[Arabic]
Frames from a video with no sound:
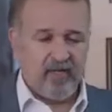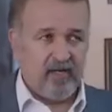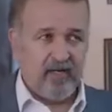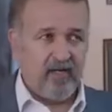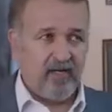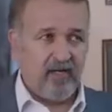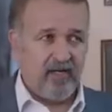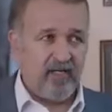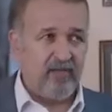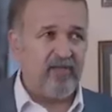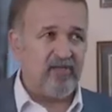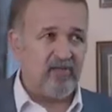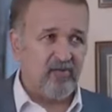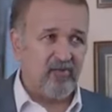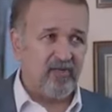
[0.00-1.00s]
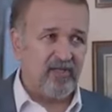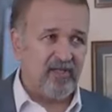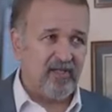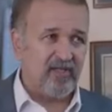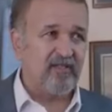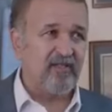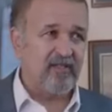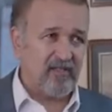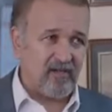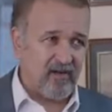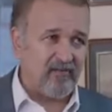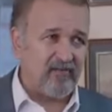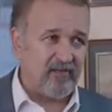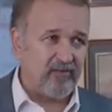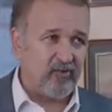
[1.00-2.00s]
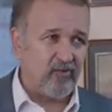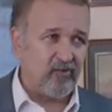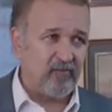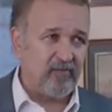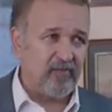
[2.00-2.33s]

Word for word: بصراحه انا مزنوق يا ريت تتصرف لي